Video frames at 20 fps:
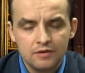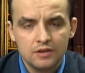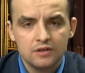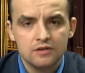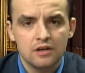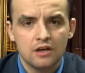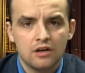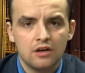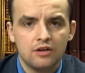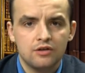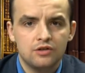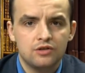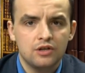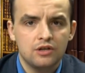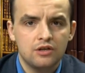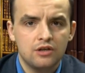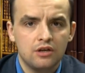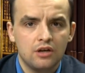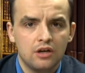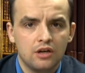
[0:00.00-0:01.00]
więc
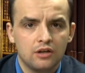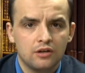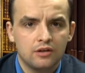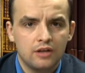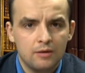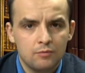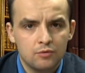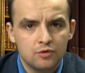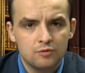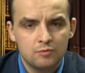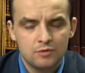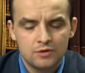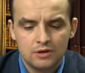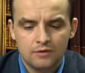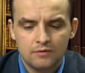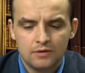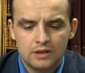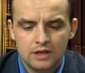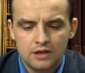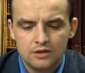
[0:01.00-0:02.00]
dzięki temu
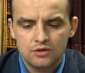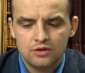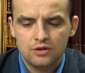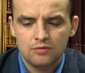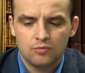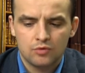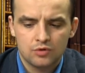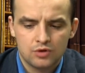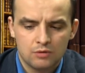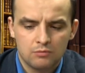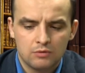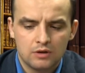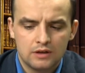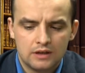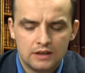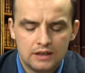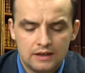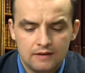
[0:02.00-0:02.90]
spisowi treści możemy